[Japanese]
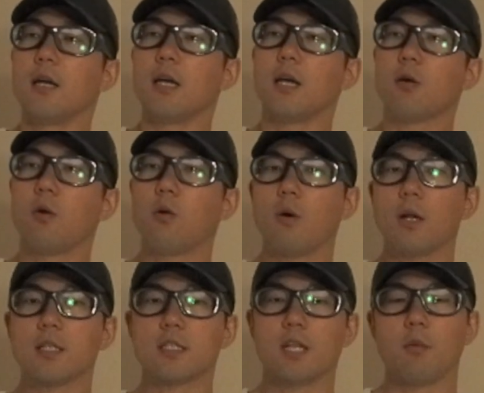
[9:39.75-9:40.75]
え今後は
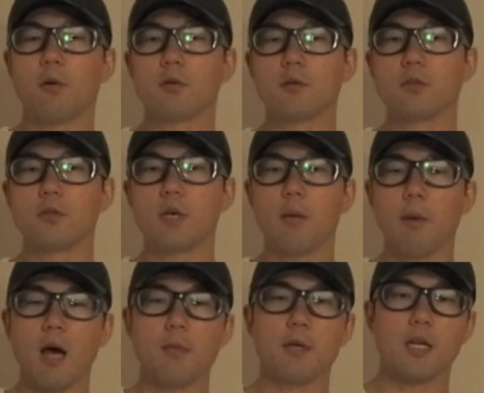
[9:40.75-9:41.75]
ですね、僕が
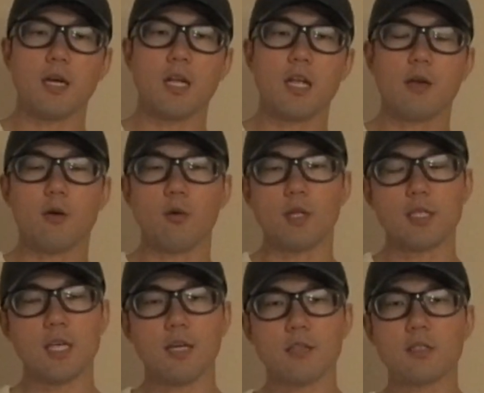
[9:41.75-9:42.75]
まあアメリカでこんな
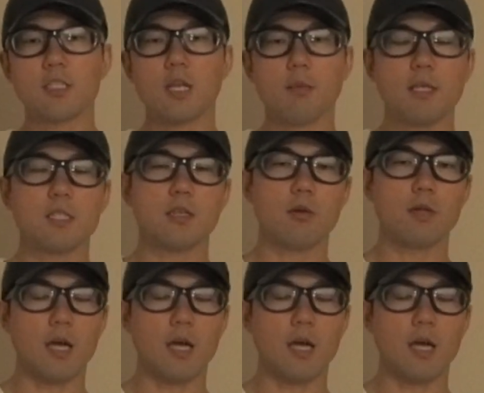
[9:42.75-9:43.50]
生活していますよ、